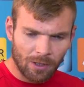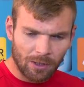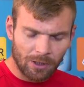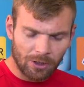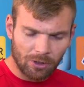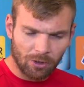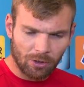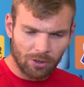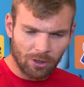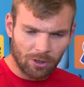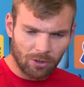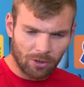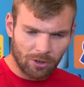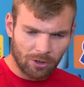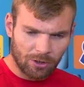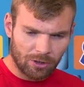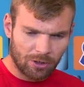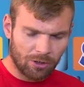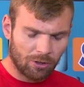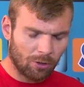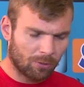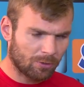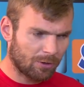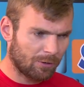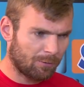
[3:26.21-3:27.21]
i to
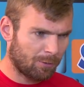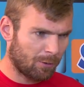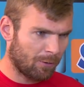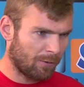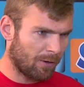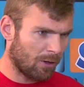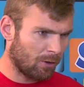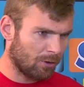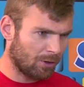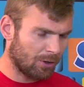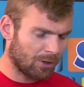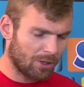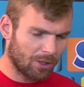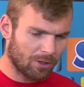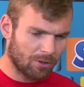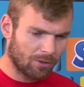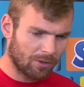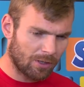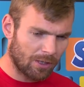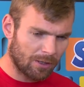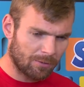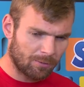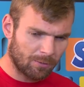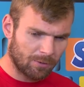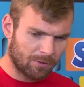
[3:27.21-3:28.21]
niekoniecznie dobrze wpływało nie tylko
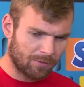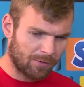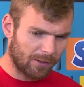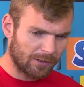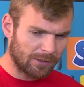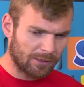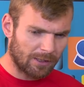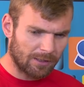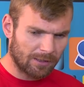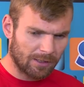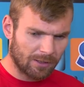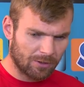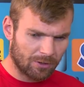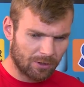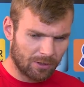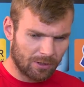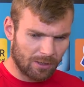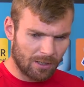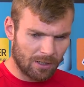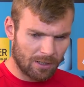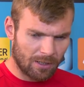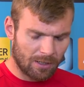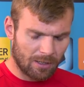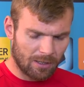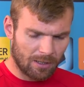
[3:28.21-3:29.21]
na atmosferę, ale także
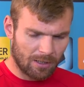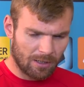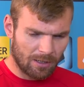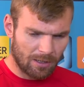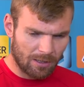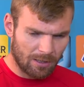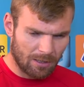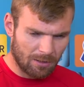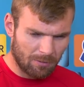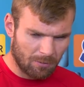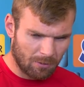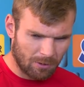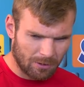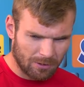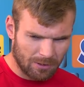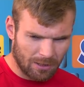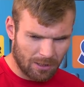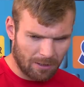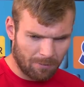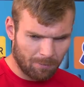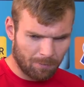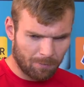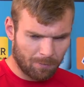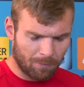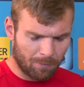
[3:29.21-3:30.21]
na moim
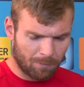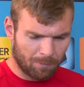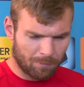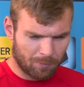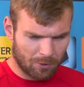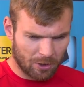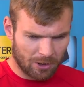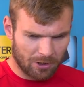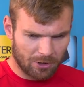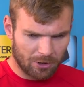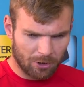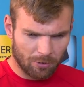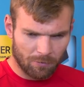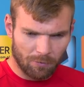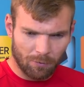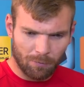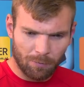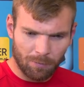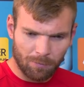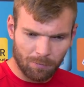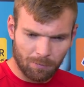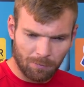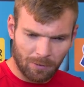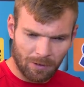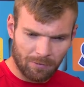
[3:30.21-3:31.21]
zdaniem częściowo
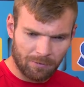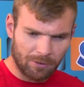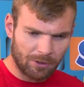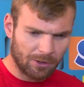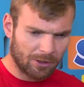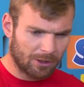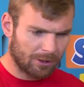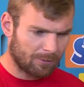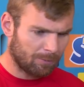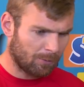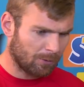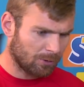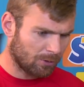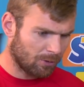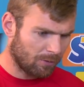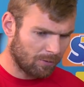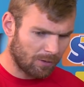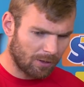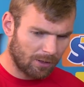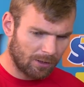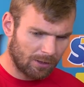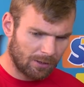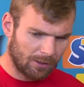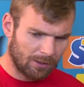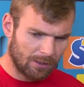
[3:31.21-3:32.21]
na wyniki
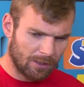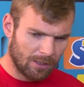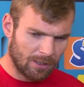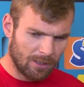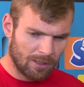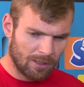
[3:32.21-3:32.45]
sportowe i